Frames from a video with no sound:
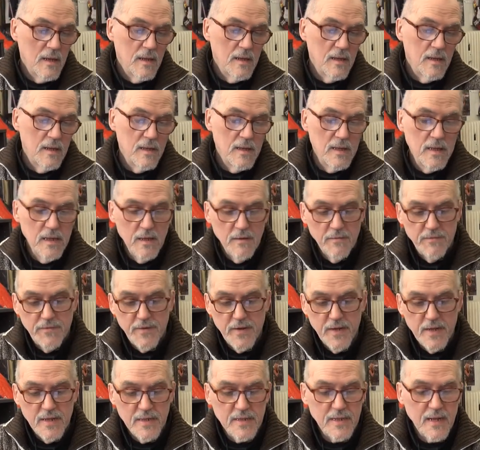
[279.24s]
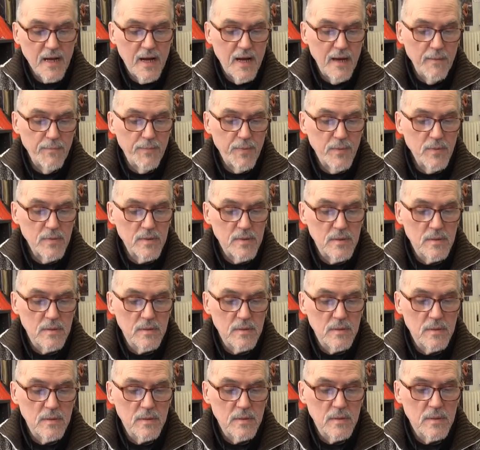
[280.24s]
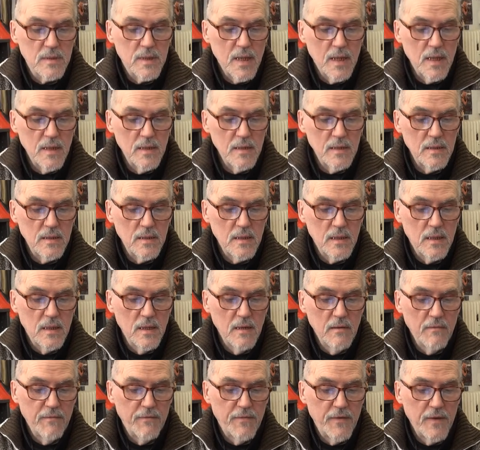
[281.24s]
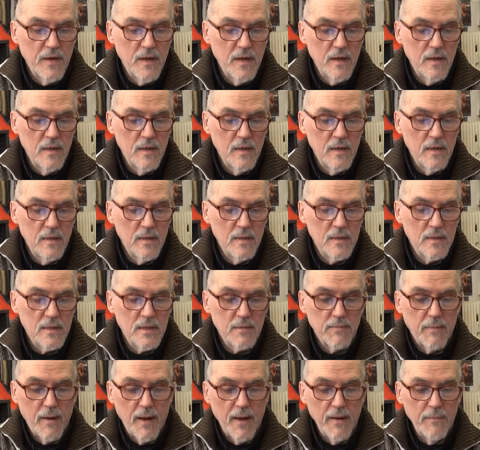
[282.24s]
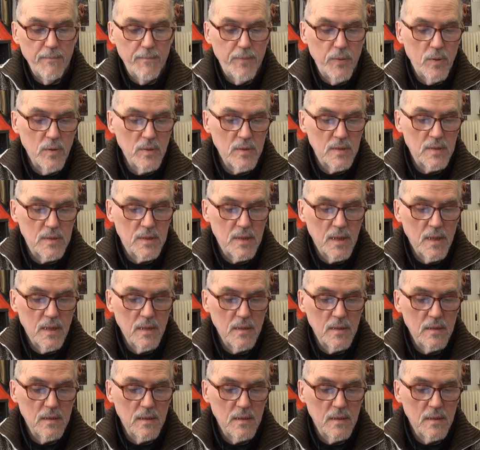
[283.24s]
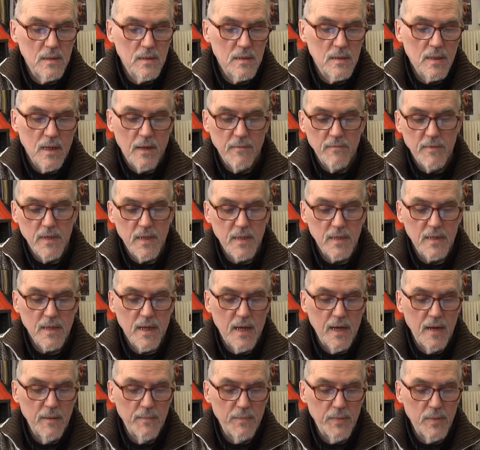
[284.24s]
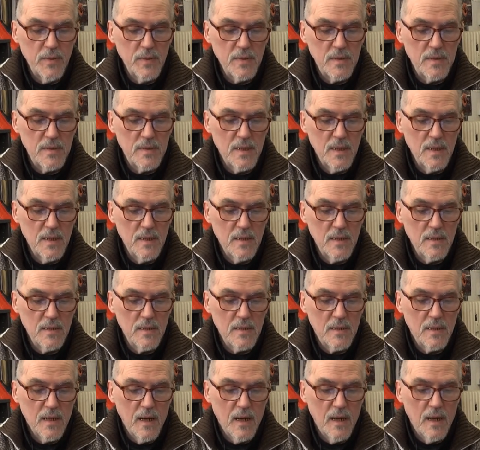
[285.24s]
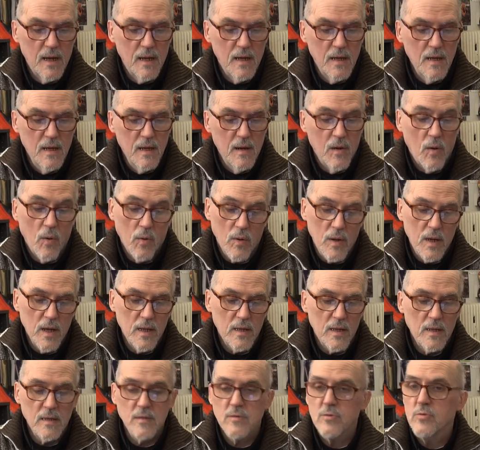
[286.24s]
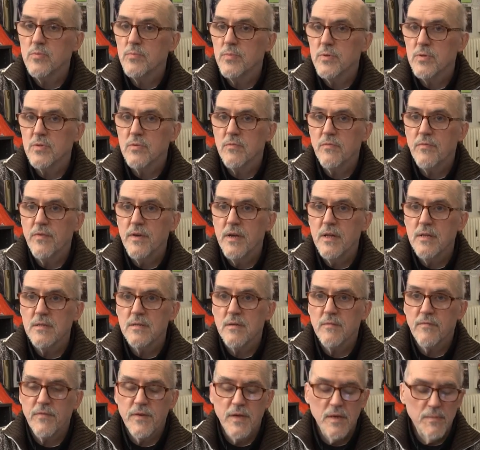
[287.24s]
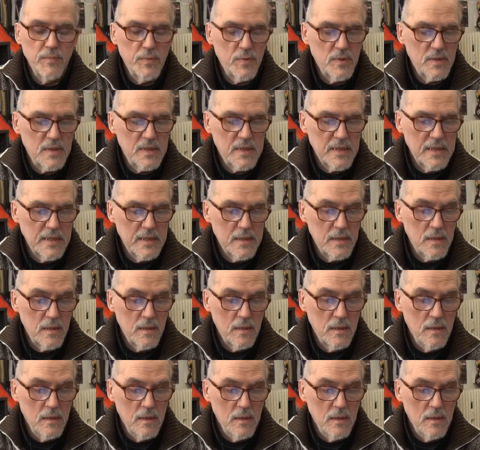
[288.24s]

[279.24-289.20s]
Äh, hier fehlen 3%, hier fehlen 2%, da wieder 3%, da, okay, da ist ein bisschen viel, sind 4%.